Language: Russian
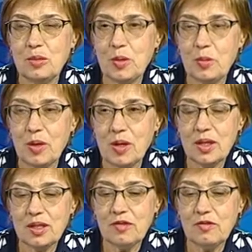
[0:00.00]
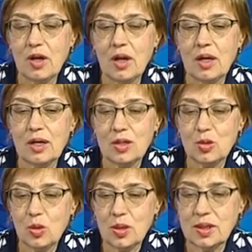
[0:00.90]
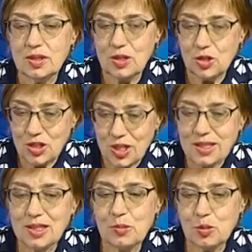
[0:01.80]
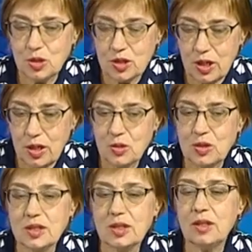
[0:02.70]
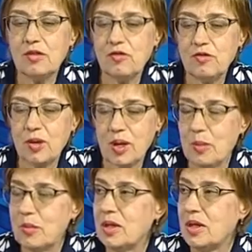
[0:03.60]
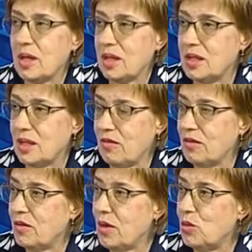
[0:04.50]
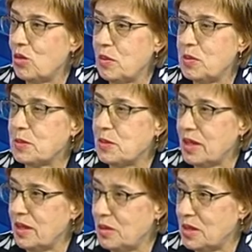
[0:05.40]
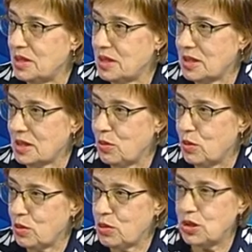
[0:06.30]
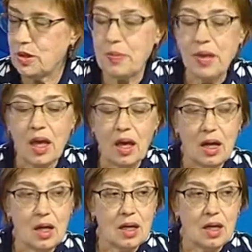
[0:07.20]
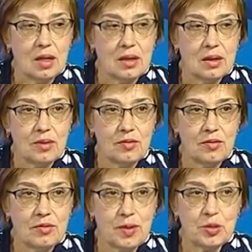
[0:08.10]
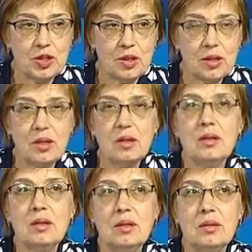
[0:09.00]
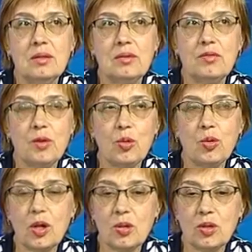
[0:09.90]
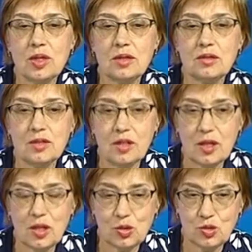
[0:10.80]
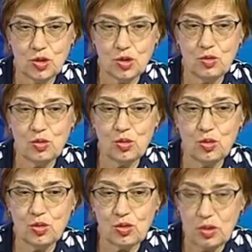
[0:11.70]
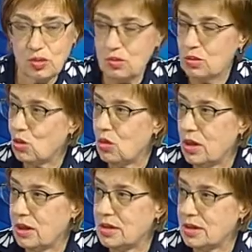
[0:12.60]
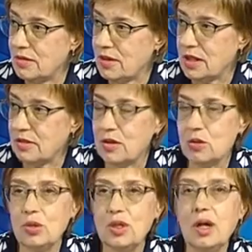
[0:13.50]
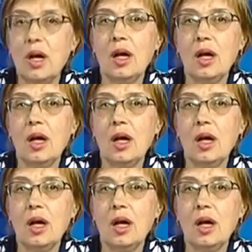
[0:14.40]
препаратов, которые сейчас отпускаются в рамках гарантированного объема бесплатной медицинской помощи. Э, вообще э, формуляр у нас в стране существует уже много лет, с 2009 года.